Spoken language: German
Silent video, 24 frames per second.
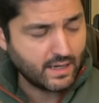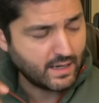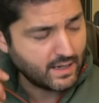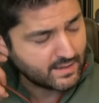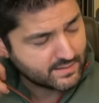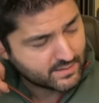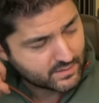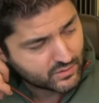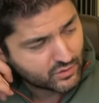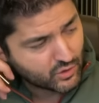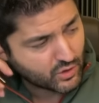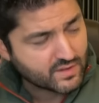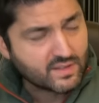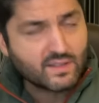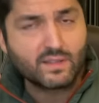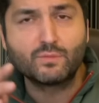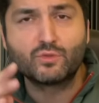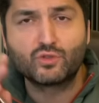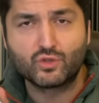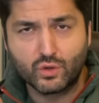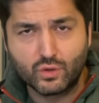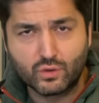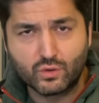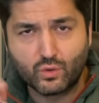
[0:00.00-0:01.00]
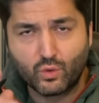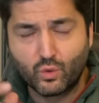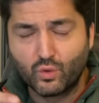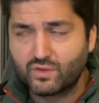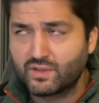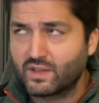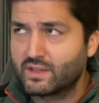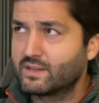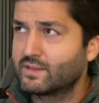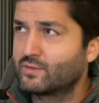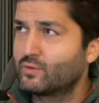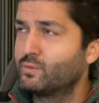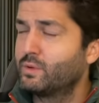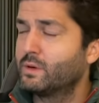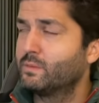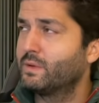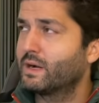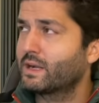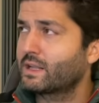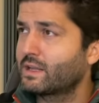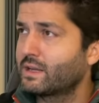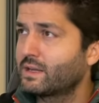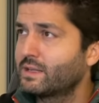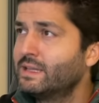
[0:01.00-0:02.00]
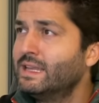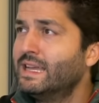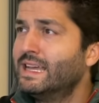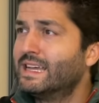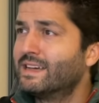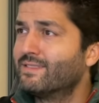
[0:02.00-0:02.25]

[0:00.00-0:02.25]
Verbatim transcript: also trotzdem schönen Gruß an die Supermarkerin,